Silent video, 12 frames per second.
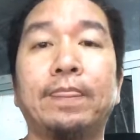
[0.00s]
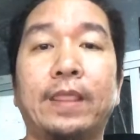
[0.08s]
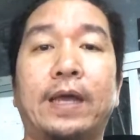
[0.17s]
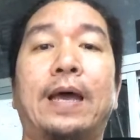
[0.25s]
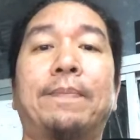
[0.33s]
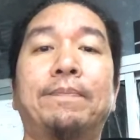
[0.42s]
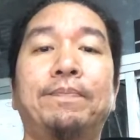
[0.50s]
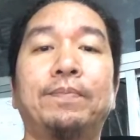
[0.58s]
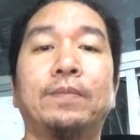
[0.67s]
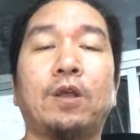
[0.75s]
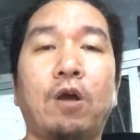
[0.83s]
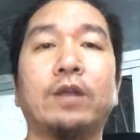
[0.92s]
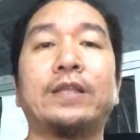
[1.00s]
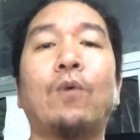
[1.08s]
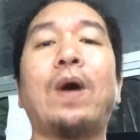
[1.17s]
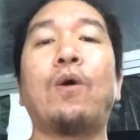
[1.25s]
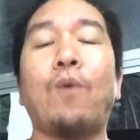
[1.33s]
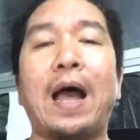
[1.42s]
นะครับ ก็ถ้า
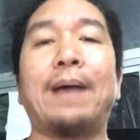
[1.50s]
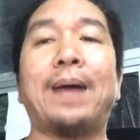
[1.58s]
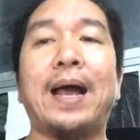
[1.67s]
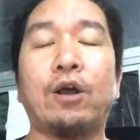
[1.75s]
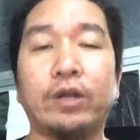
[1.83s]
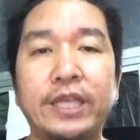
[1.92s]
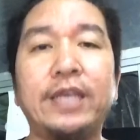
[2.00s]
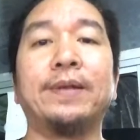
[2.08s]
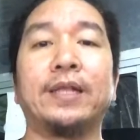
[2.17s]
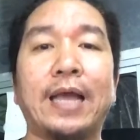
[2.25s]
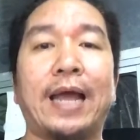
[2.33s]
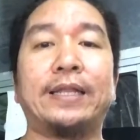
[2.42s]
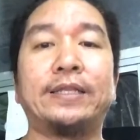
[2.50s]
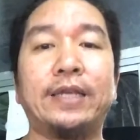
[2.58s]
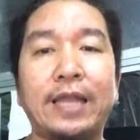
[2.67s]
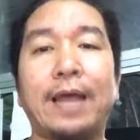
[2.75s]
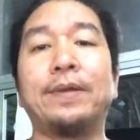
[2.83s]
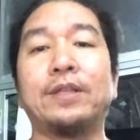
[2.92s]
ว่างๆ บ้างก็ดีเหมือนกัน จะ
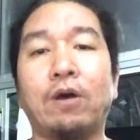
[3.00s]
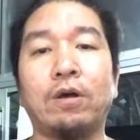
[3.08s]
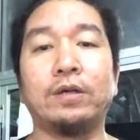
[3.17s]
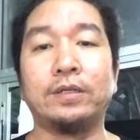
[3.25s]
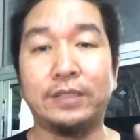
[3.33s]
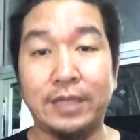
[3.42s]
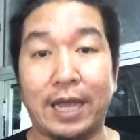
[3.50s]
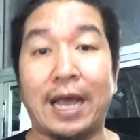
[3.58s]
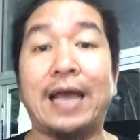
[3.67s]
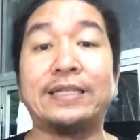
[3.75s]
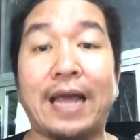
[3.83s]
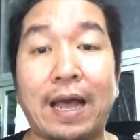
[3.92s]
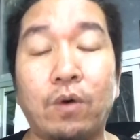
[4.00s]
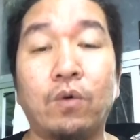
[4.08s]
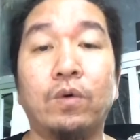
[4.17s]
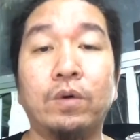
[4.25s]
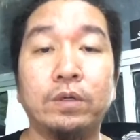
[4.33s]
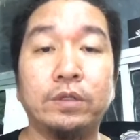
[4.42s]
ได้ไม่ต้องเสียค่าเช่า
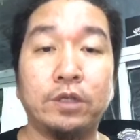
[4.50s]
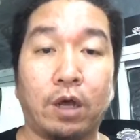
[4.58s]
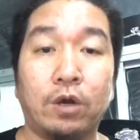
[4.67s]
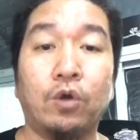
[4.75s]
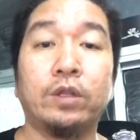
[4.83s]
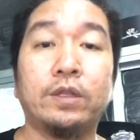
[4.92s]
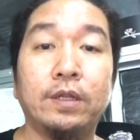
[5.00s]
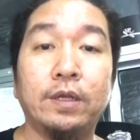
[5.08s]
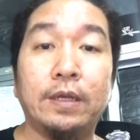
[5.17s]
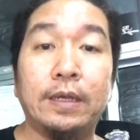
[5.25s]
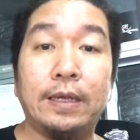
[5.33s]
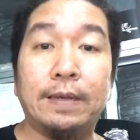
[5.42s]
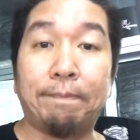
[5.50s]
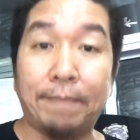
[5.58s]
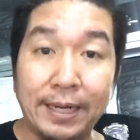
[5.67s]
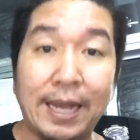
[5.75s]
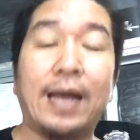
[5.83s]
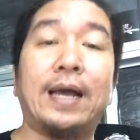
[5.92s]
จอดรถเป
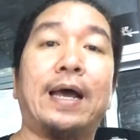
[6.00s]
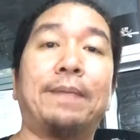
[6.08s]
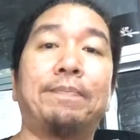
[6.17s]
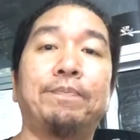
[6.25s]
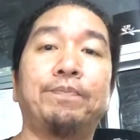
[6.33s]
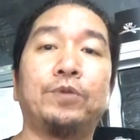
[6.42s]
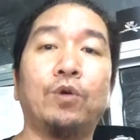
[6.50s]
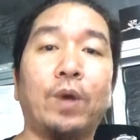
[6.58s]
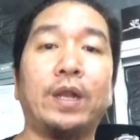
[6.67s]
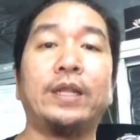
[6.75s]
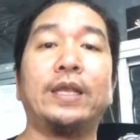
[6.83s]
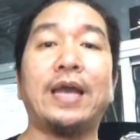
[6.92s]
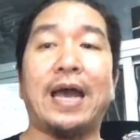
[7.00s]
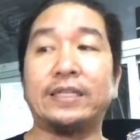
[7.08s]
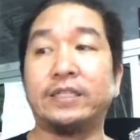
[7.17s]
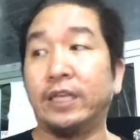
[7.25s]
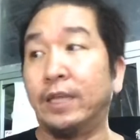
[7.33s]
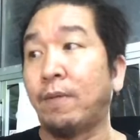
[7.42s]
ลืองครับ ทุกวันนี้งาน
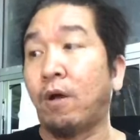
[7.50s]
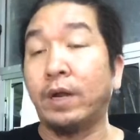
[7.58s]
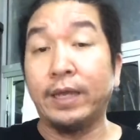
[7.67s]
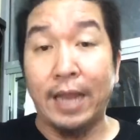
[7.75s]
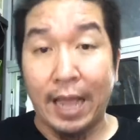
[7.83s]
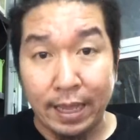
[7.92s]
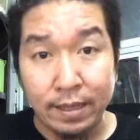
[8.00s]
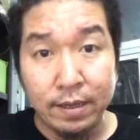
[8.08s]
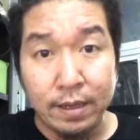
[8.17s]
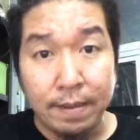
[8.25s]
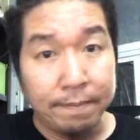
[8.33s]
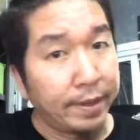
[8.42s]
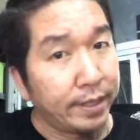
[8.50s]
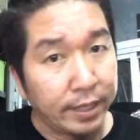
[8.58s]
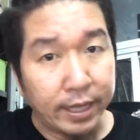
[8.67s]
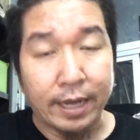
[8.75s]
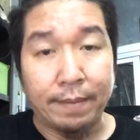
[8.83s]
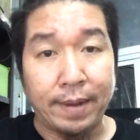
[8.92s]
สีบอกเลยนะ ไม่จะเห
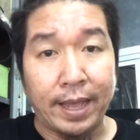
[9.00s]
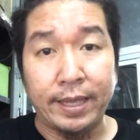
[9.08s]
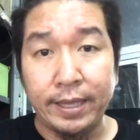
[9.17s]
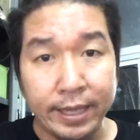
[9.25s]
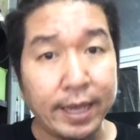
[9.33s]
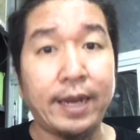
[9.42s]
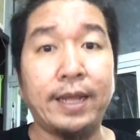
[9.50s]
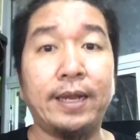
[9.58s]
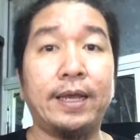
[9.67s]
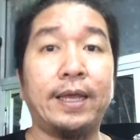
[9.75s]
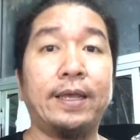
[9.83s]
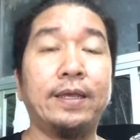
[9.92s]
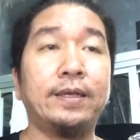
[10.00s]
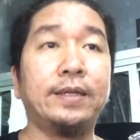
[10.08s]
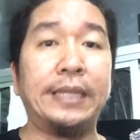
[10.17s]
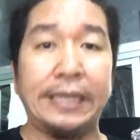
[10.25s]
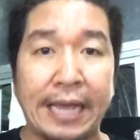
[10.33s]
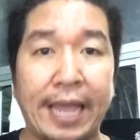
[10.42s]
ลือกำไรเฮียอะไรเลย
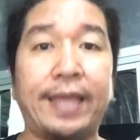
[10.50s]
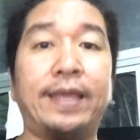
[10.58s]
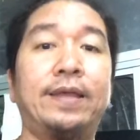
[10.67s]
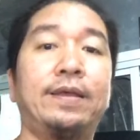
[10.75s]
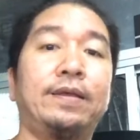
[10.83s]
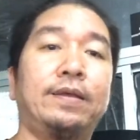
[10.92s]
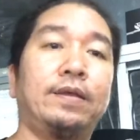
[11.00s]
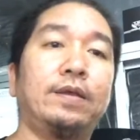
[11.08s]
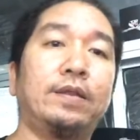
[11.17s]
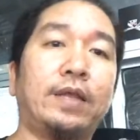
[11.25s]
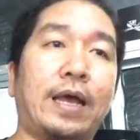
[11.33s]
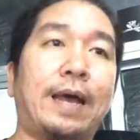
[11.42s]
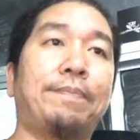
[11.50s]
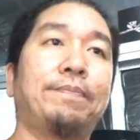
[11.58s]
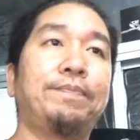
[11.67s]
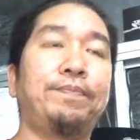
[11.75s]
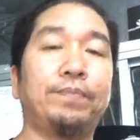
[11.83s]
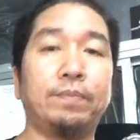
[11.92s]
เหนื่อยนะครับ
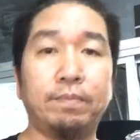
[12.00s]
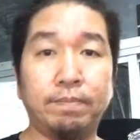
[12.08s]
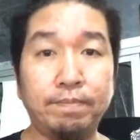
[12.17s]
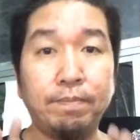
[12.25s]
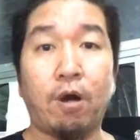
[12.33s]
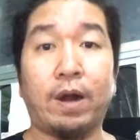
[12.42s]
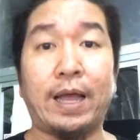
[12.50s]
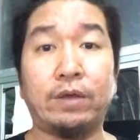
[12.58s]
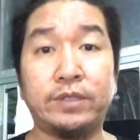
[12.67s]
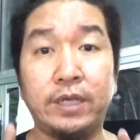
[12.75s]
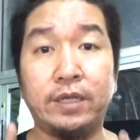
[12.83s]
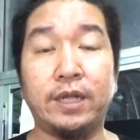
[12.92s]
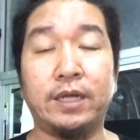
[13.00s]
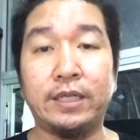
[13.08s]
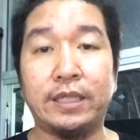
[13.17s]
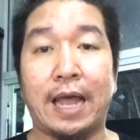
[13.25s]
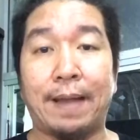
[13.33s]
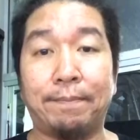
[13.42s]
บอกแล้วสิ่งเึ่ง
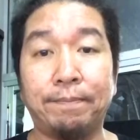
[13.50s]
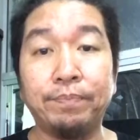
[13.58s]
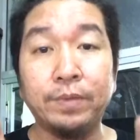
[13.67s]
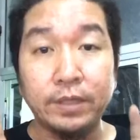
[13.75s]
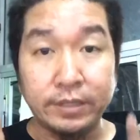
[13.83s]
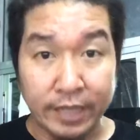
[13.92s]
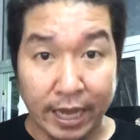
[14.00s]
ที่ทำใจ